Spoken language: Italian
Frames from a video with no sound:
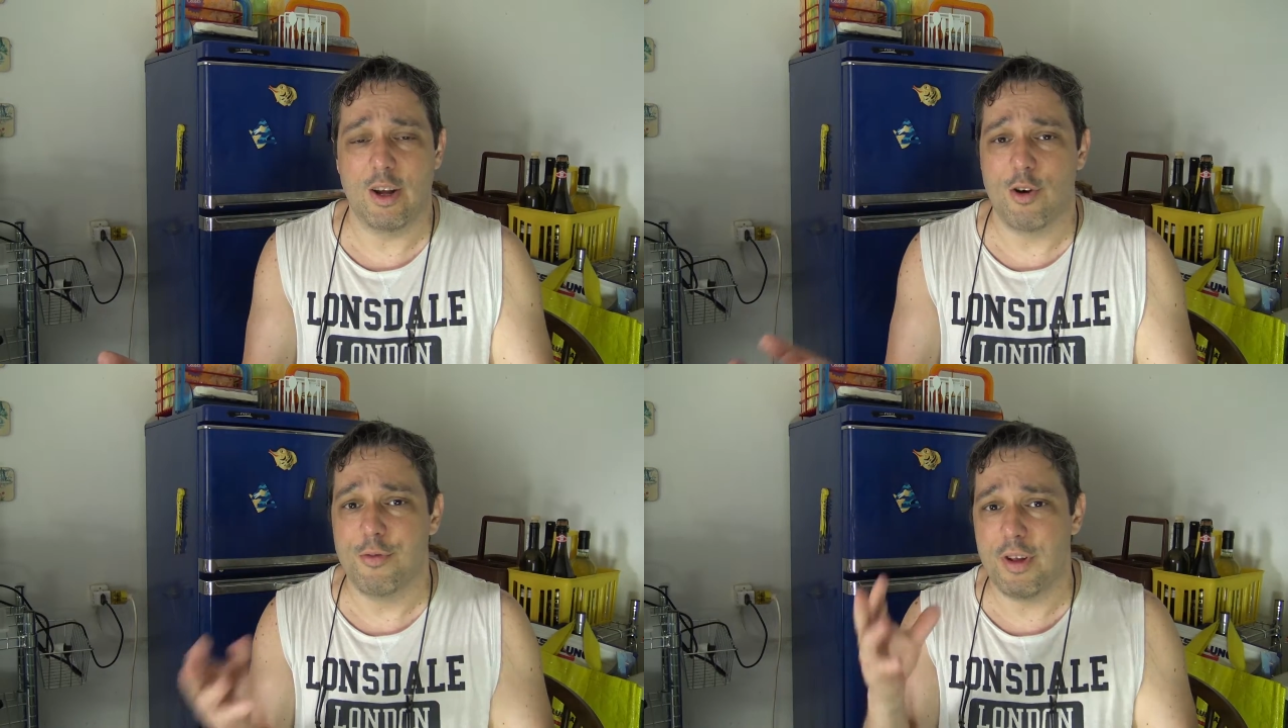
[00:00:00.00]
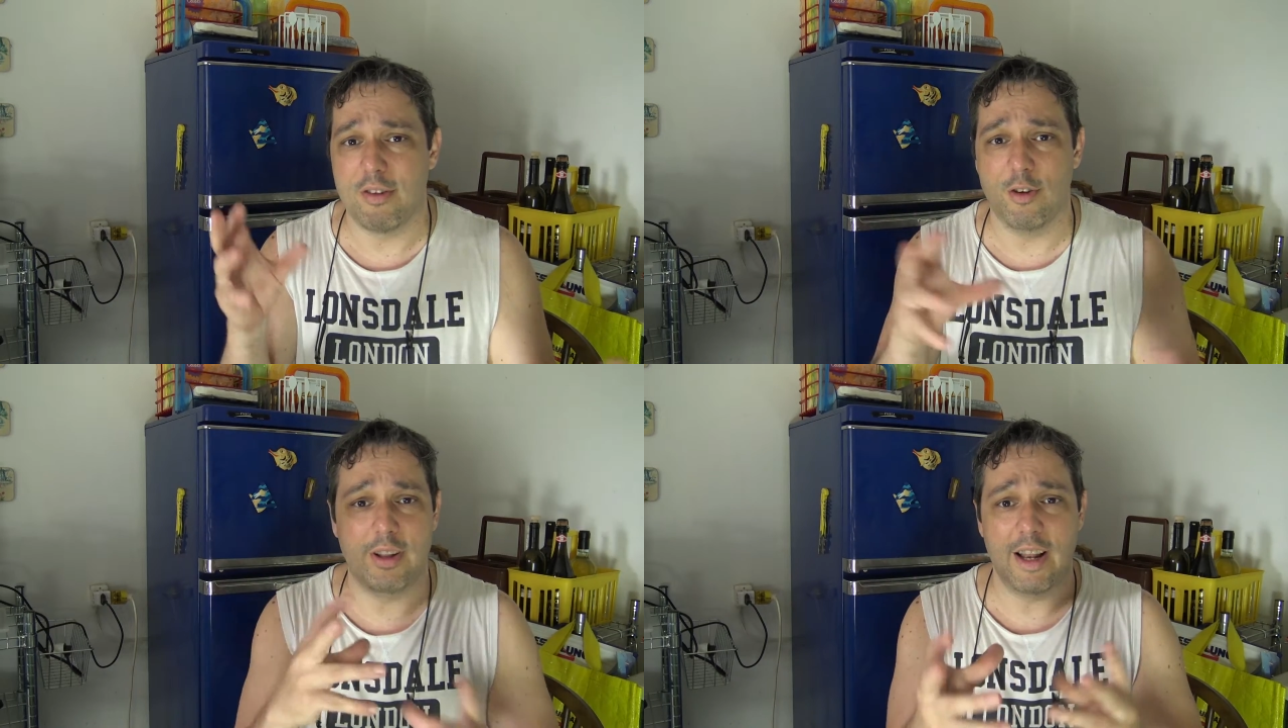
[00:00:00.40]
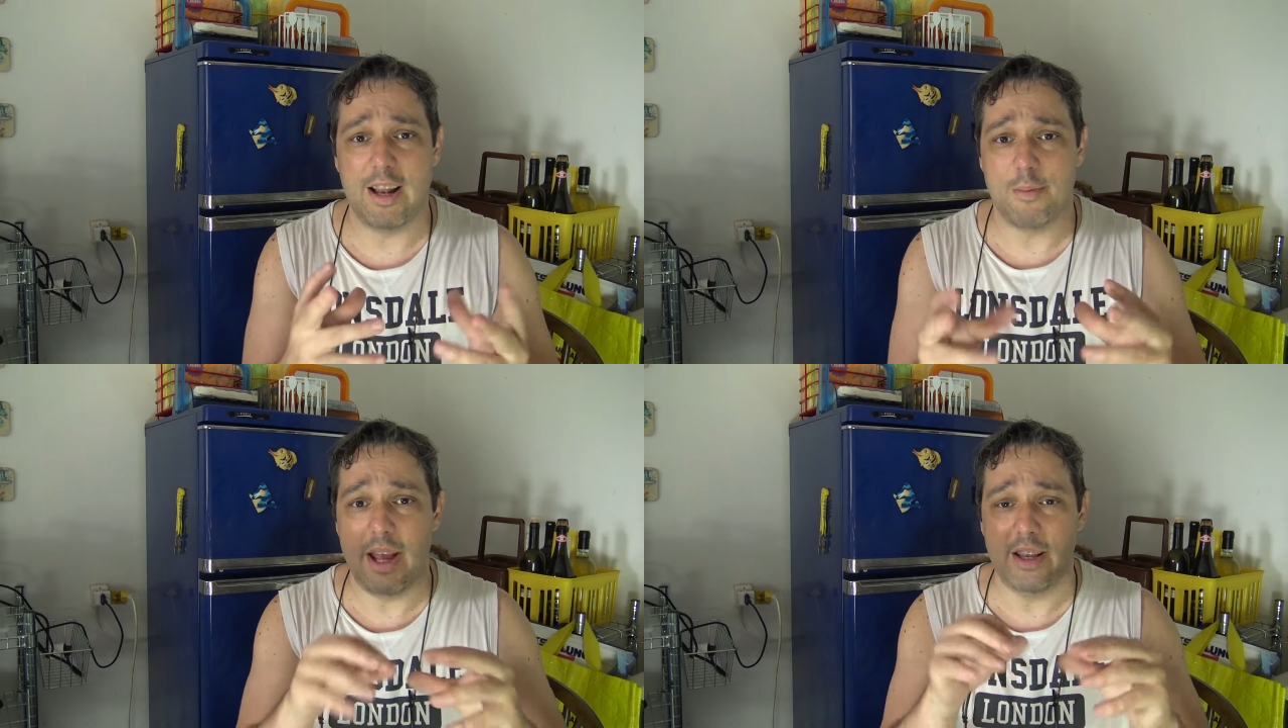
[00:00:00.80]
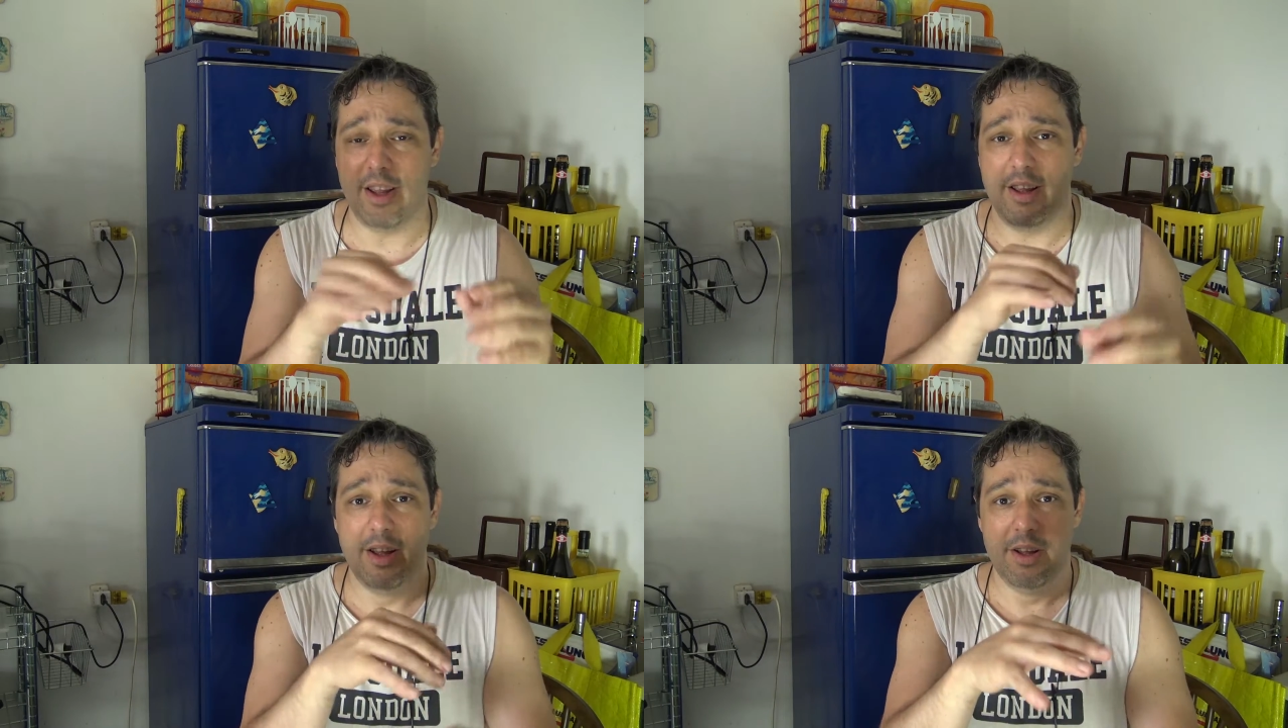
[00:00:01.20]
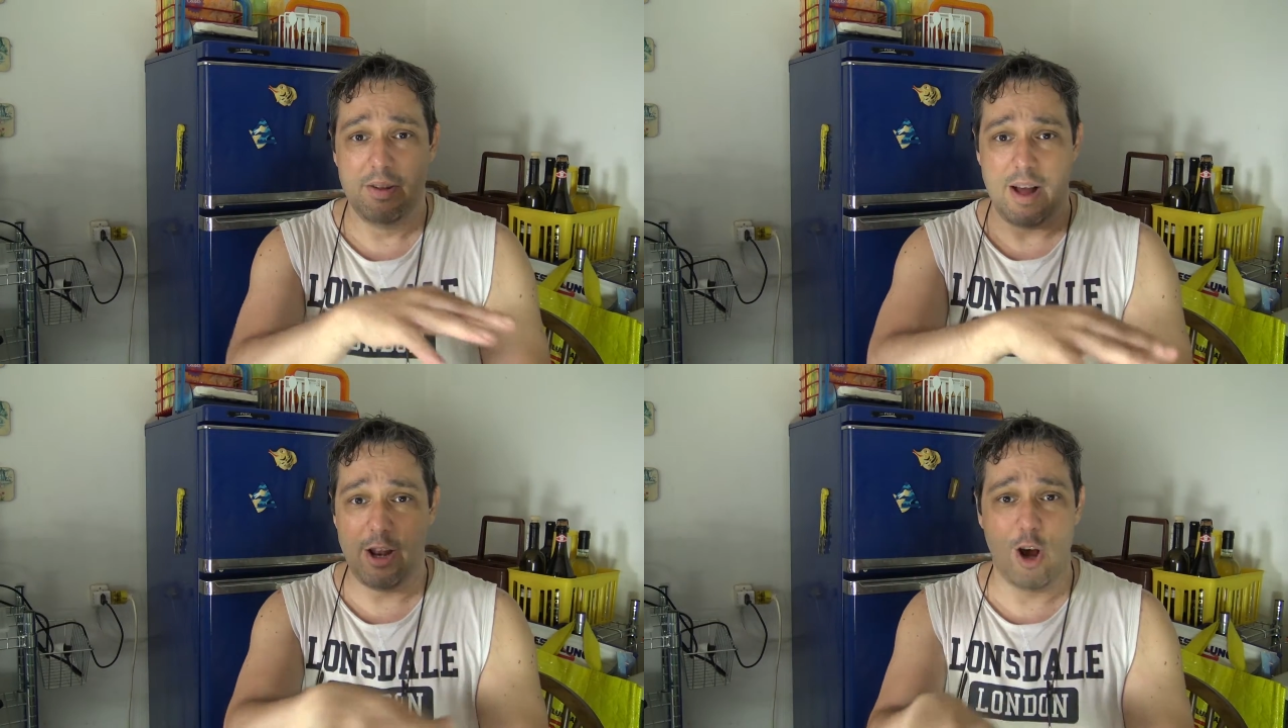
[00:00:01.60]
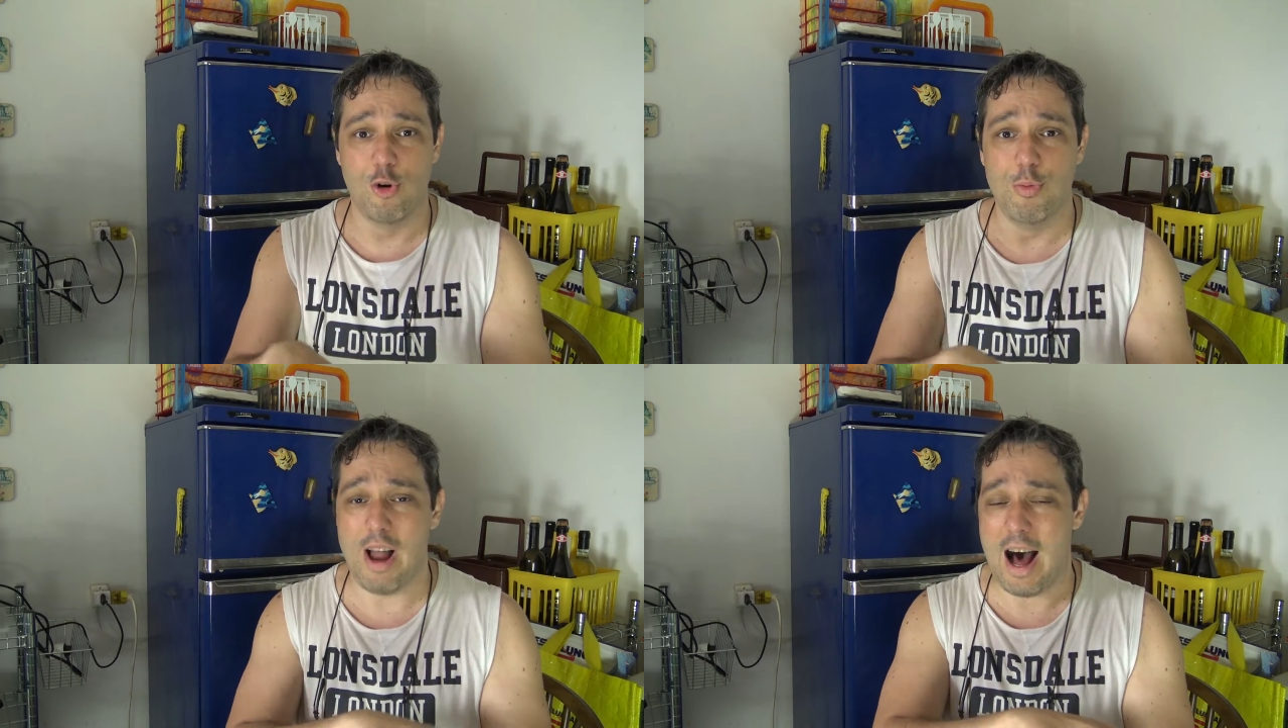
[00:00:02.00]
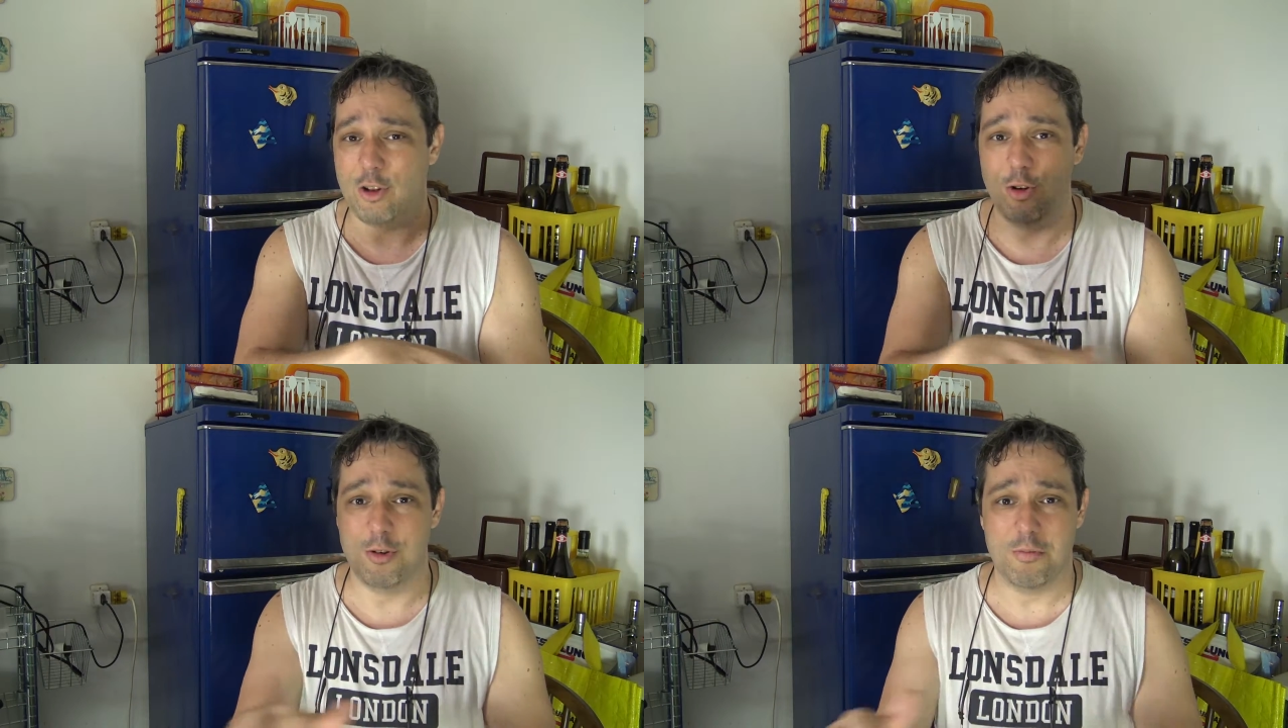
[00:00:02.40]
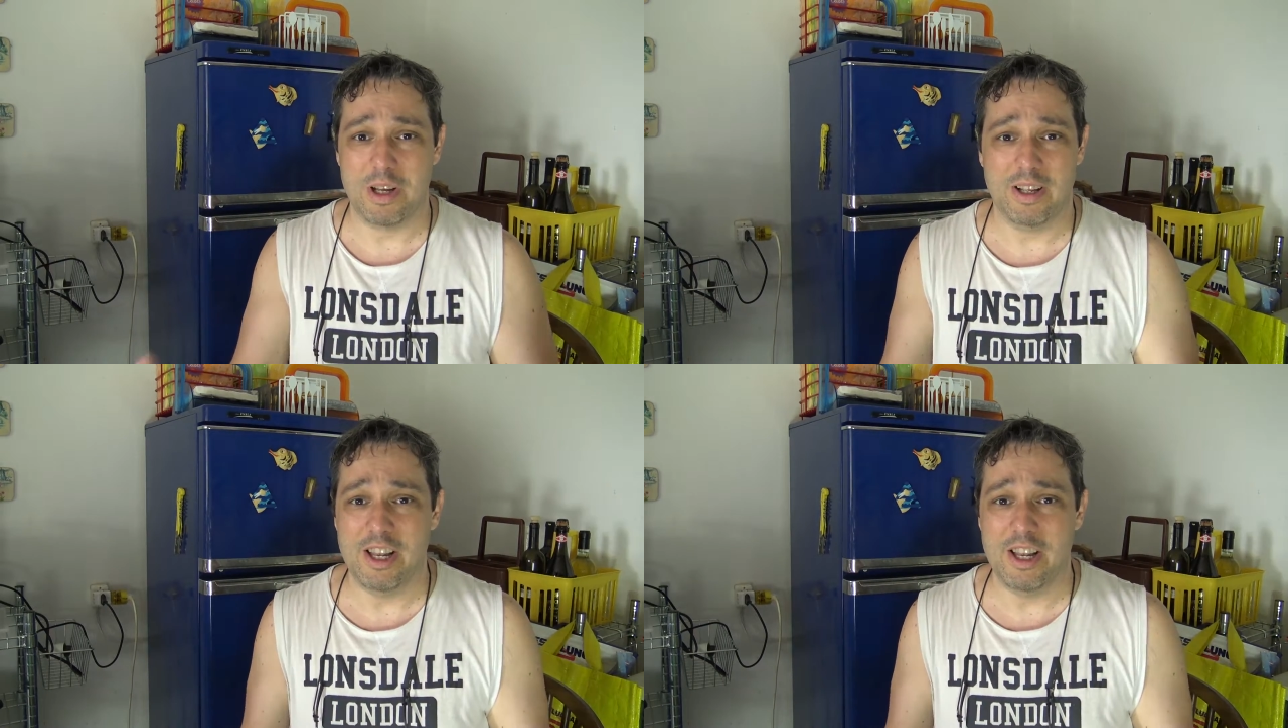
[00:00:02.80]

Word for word: le confezioni degli alimenti hanno accumulato